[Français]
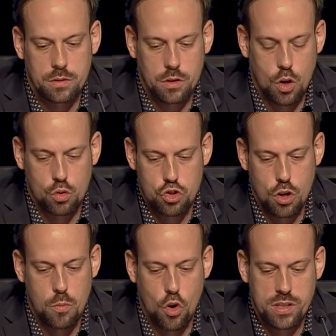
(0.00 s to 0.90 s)
donc ce
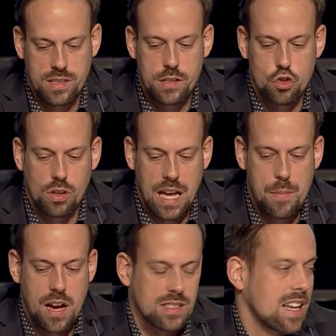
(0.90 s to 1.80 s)
mois-ci, sur la
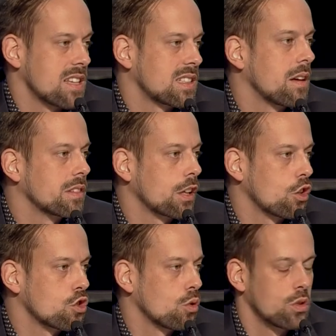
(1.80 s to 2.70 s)
base de l'ensemble des,
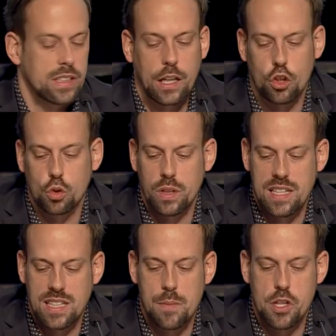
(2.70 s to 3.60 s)
des, retours
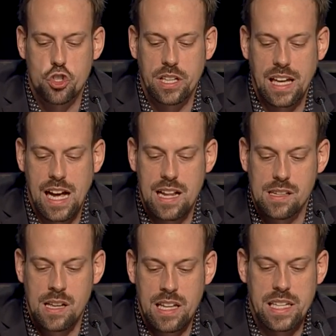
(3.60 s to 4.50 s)
d'Assemblée générale,
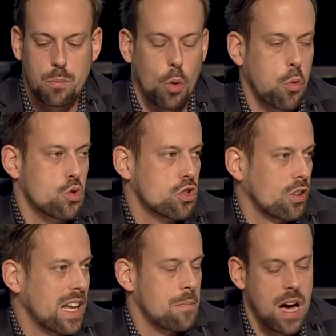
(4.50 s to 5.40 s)
des
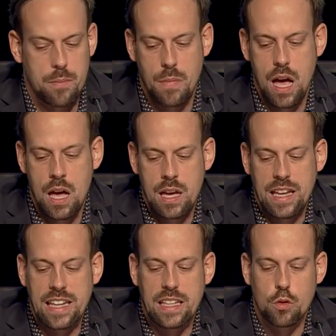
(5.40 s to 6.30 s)
propositions d'amendement
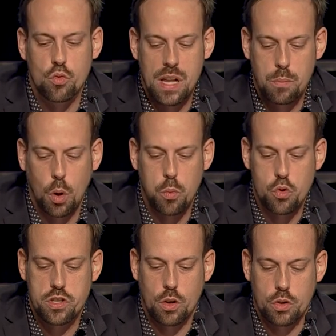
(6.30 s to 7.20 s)
et des nouvelles
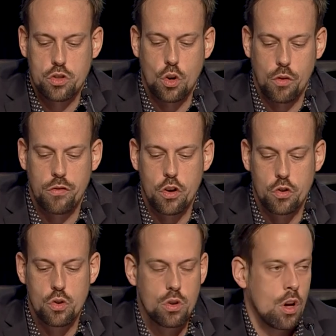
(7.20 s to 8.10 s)
propositions qui sont
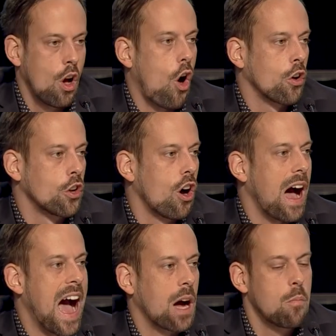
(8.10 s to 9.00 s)
revenues, on a
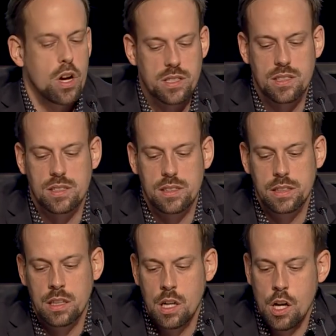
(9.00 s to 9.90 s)

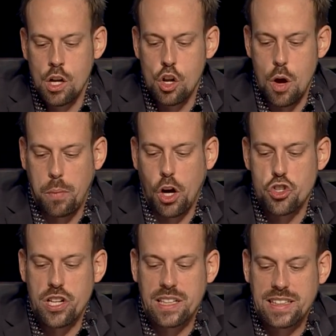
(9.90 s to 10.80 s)
harmonisé le
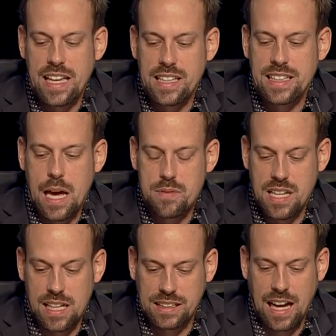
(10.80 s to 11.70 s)
projet de cahier de table
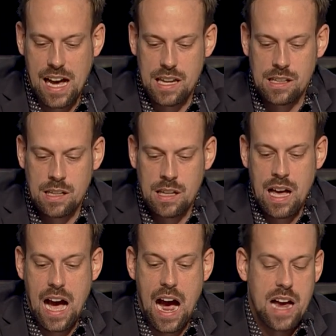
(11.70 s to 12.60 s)
centrale
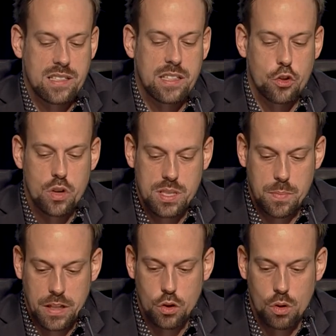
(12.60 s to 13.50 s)
en
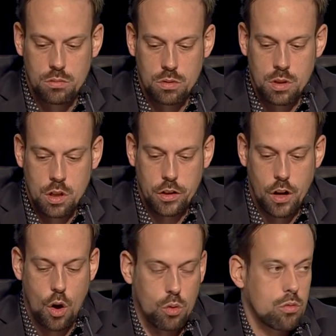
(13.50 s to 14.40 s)
C2SP2.
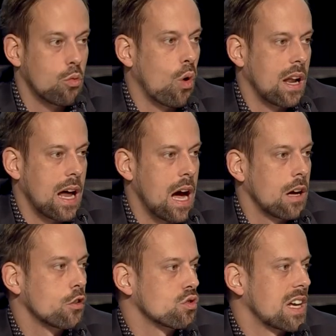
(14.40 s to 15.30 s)
Donc voilà,
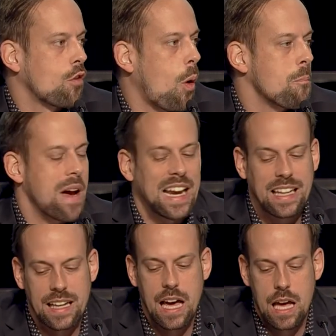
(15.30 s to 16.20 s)
nous avons
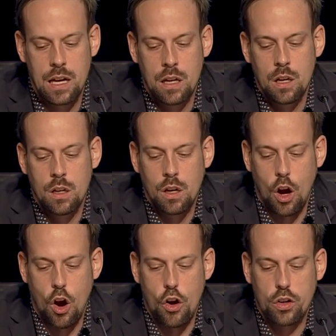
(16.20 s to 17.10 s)
maintenant
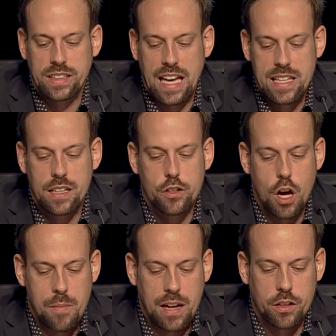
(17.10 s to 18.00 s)
un cahier de
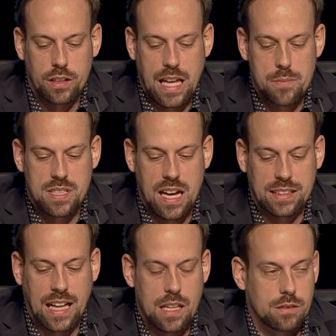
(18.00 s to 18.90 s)
demande de table
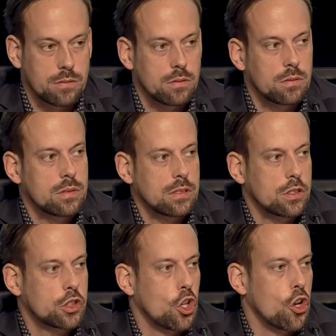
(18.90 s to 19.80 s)
centrale
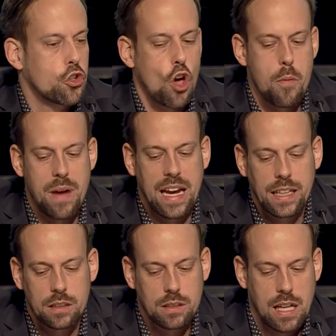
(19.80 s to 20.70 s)
que demain,
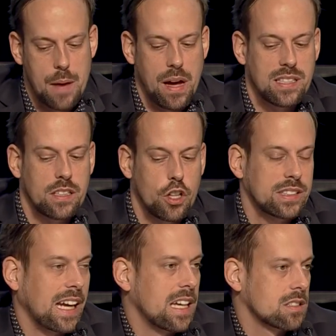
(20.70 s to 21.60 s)
à partir de
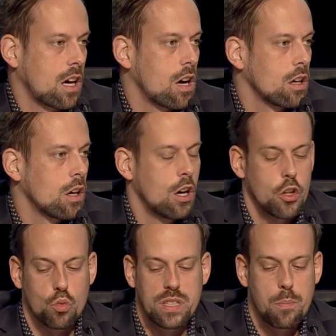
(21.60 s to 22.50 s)
13 heures,
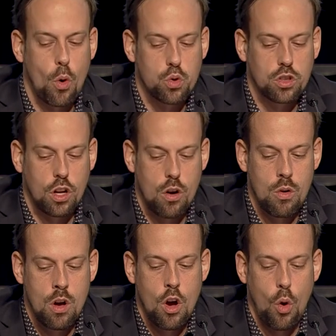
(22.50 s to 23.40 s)
nous déposerons
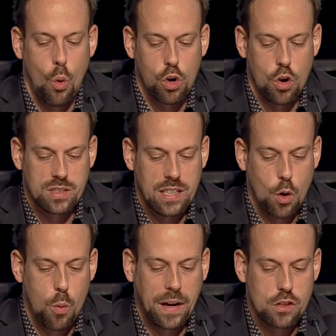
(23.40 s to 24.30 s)
au conseil,
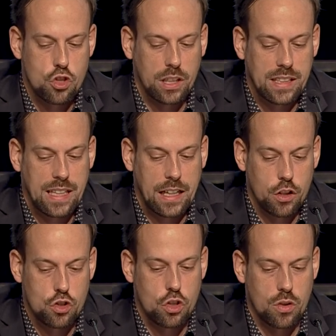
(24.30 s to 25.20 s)
auprès du
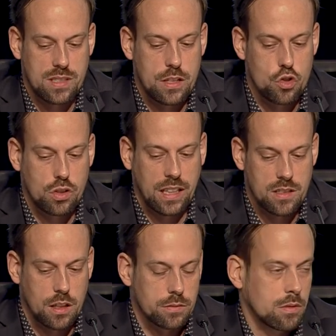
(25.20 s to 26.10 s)
secrétariat du Conseil du
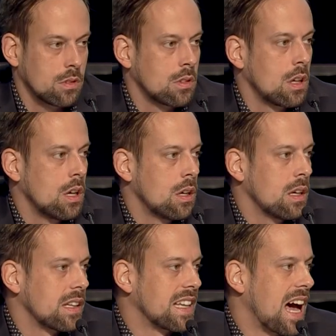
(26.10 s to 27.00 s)
Trésor.
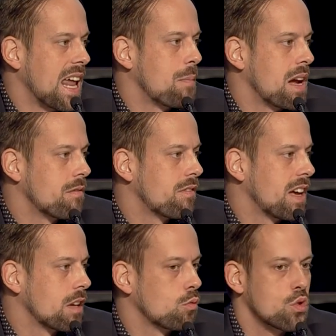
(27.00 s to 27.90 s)
Dans la même
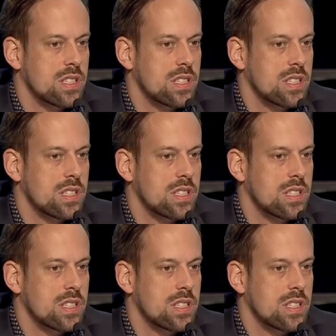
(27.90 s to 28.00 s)
veine, vous le